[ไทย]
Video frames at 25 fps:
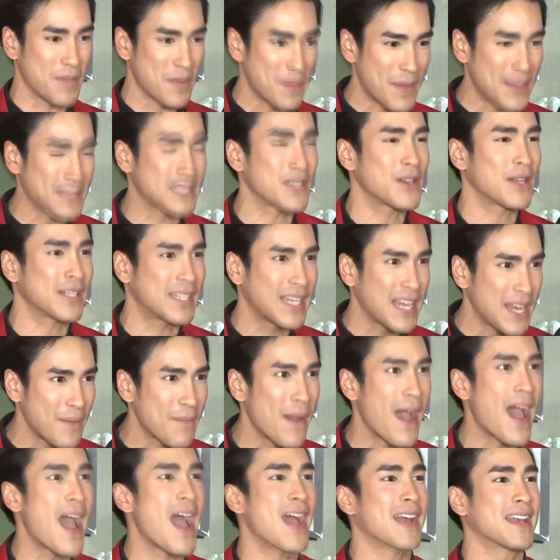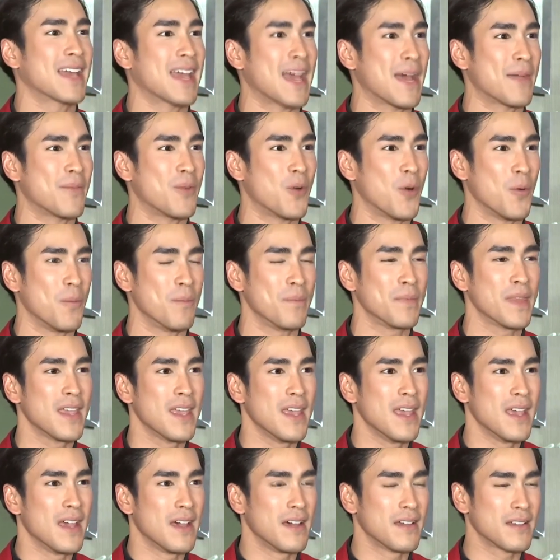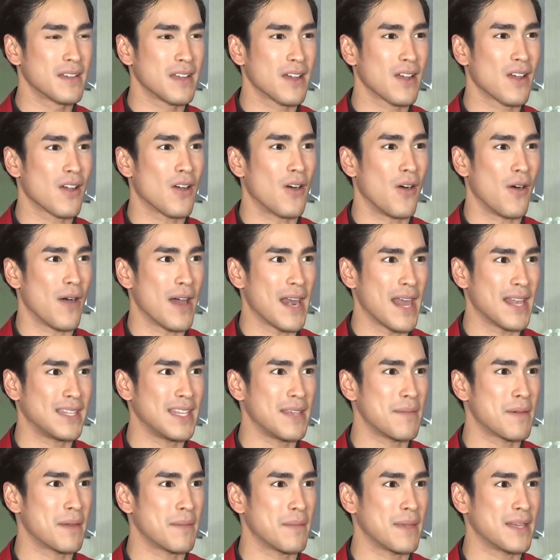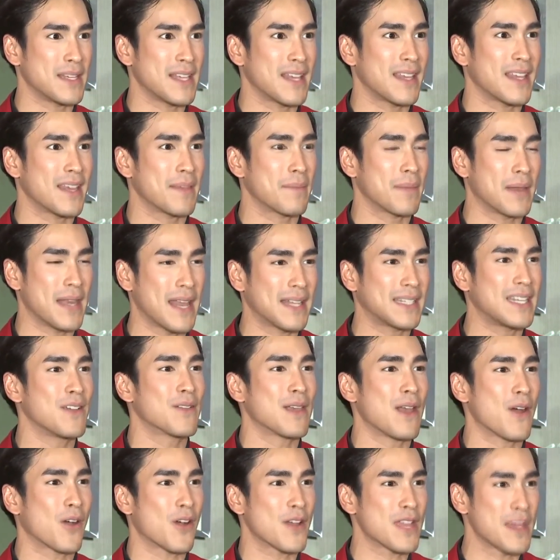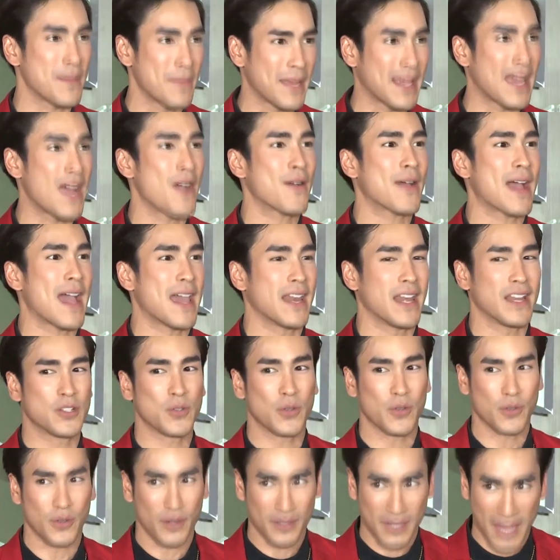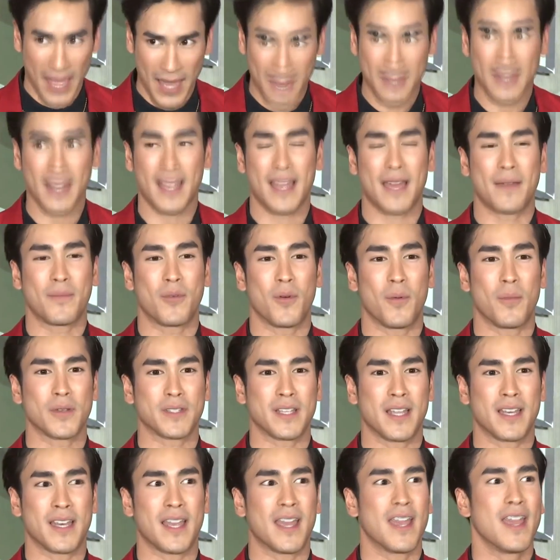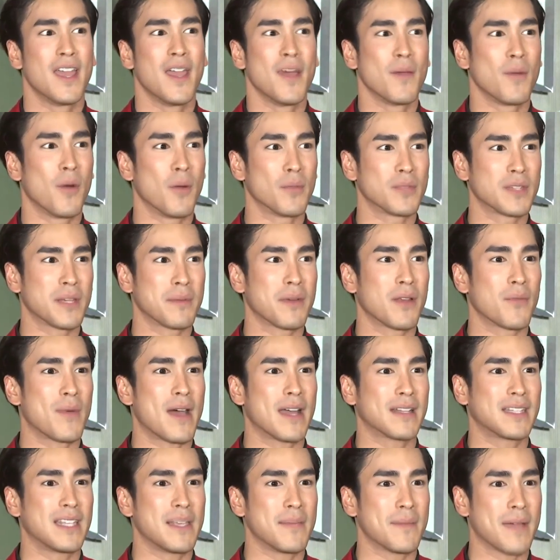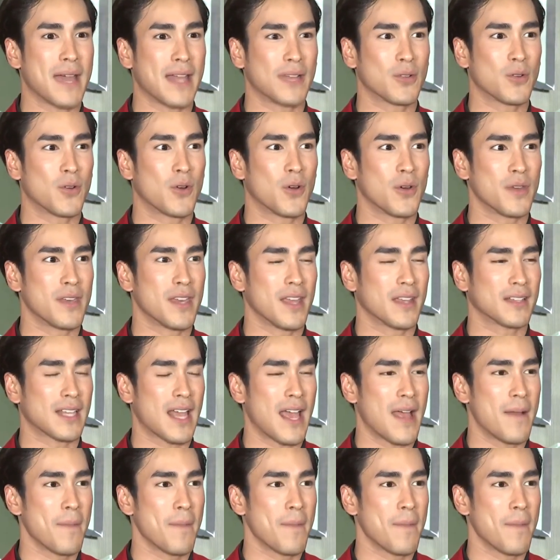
พี่ๆเจ้าหน้าที่บ้างนะครับผมเรื่องของอะไรที่มันไม่ใช่เป็นหน้าที่ของเราก็อย่าไปก้าวไก่ในส่วนของนั้นนะครับผมเพราะฉะนั้นเนี่ยผมเชื่อมั่นว่าทีมงานทุกคนเนี่ย